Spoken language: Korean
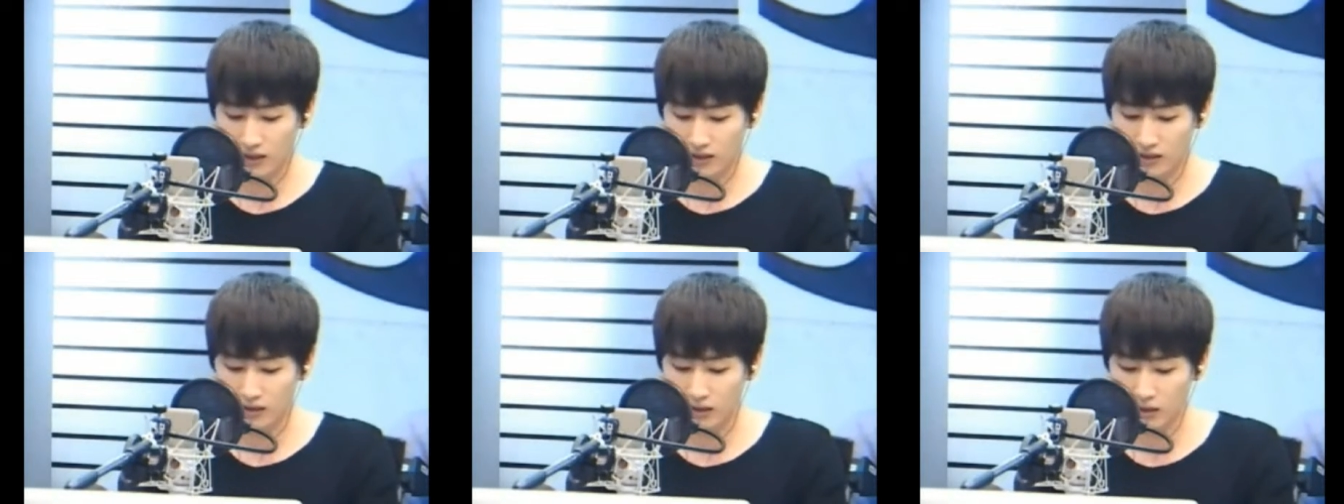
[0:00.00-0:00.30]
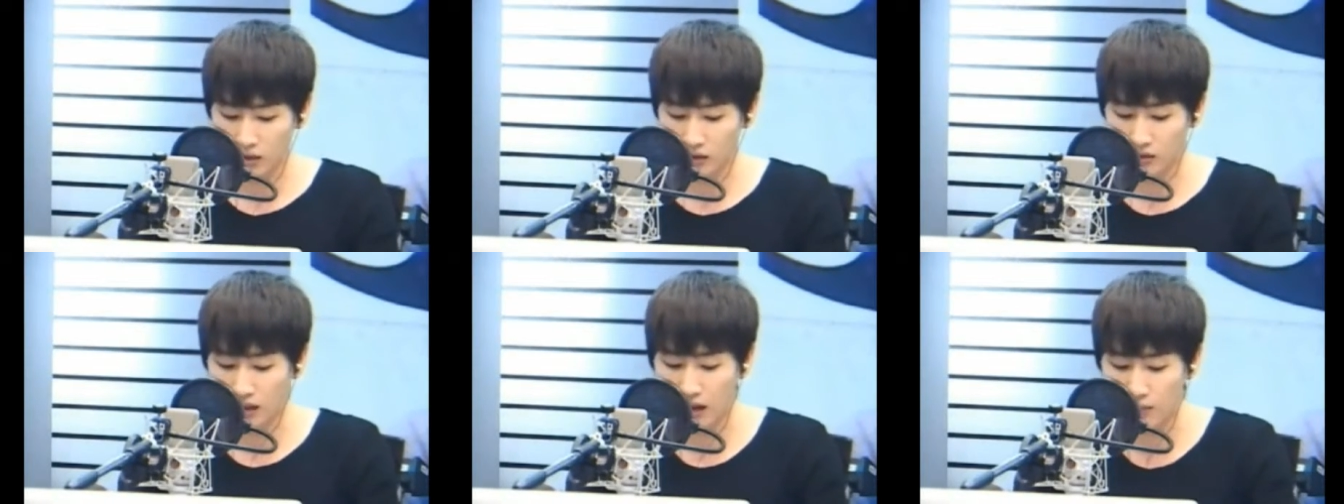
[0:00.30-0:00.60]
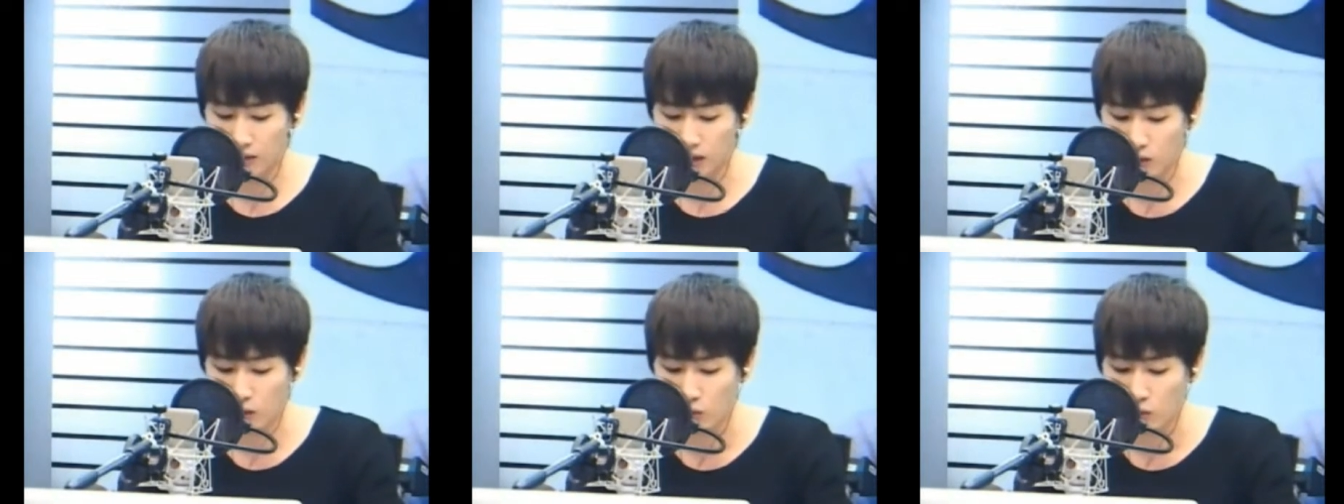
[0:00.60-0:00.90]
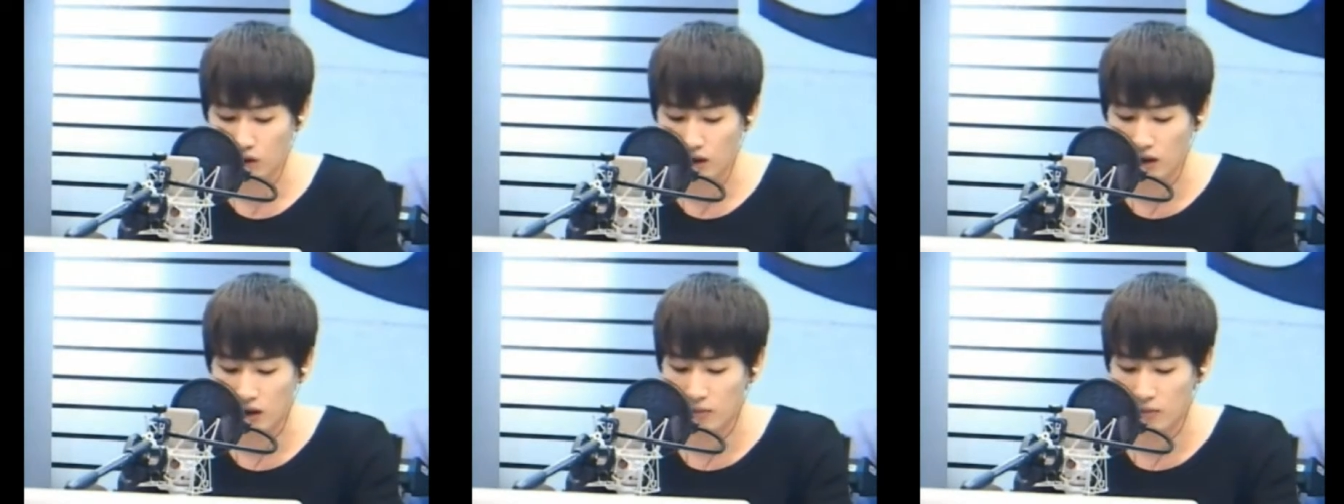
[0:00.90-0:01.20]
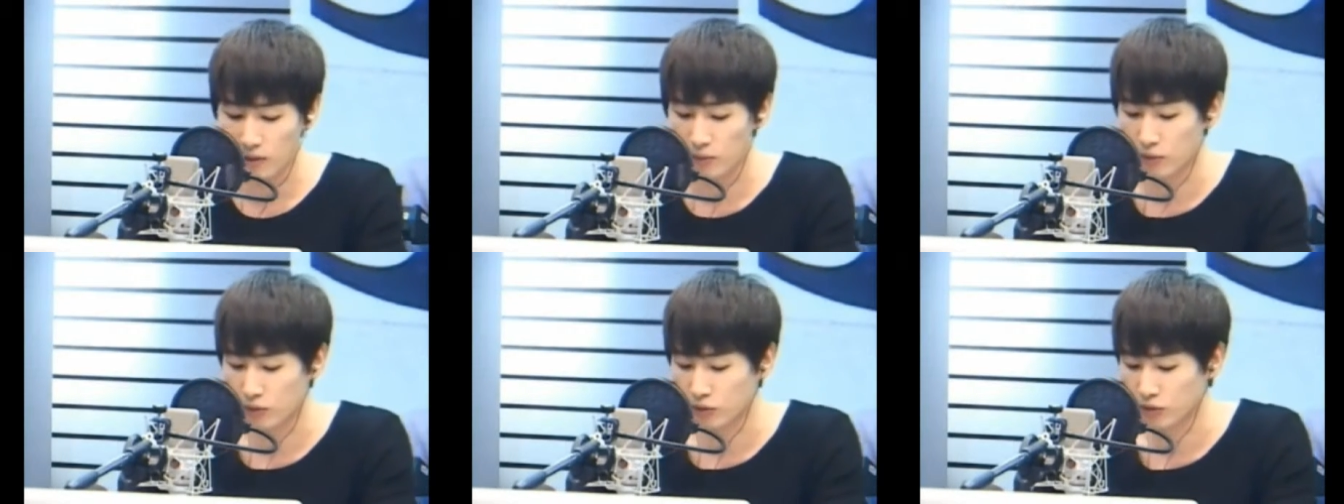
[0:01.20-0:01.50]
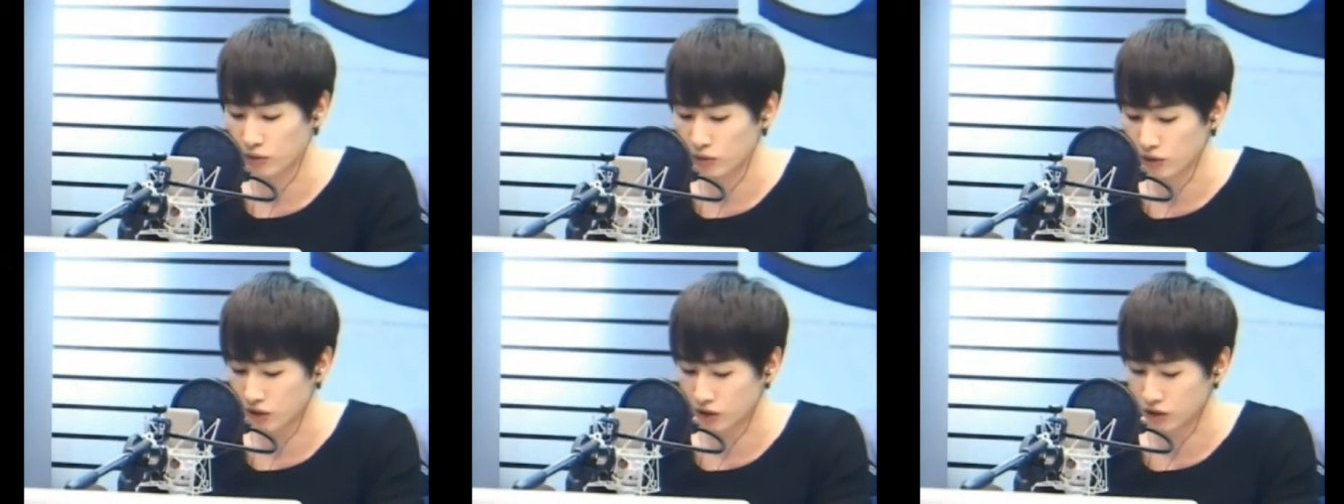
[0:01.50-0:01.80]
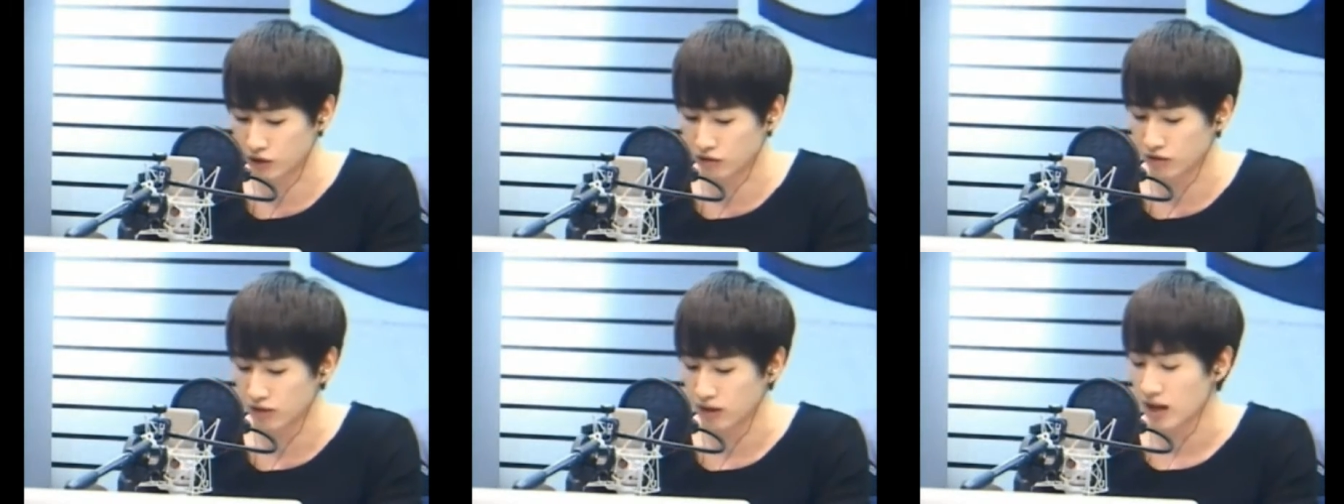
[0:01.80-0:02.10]
대해서 다 함께 공감해보고
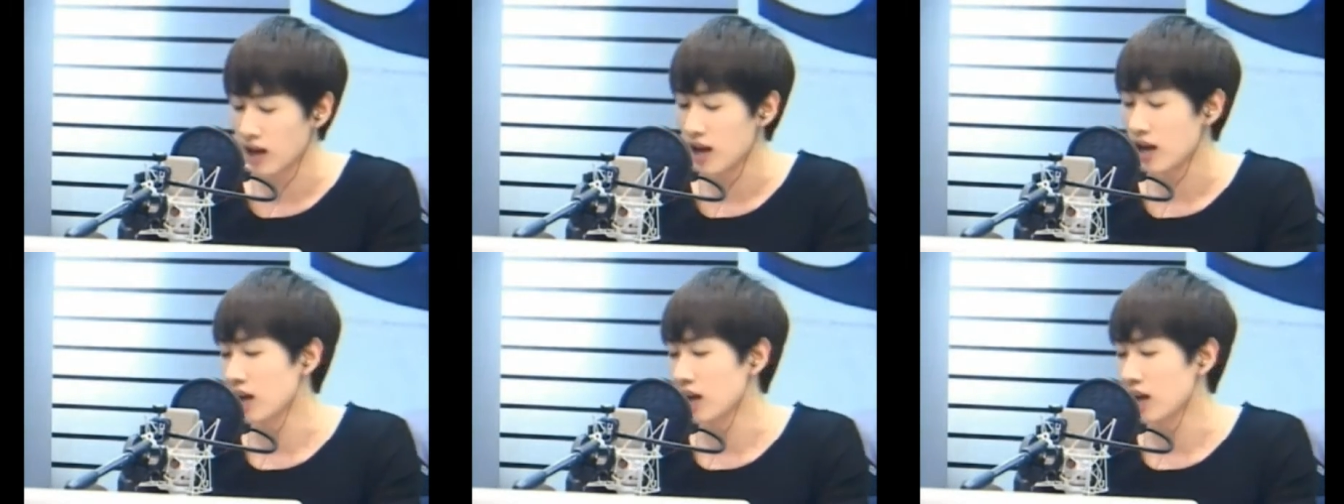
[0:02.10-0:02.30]
그 중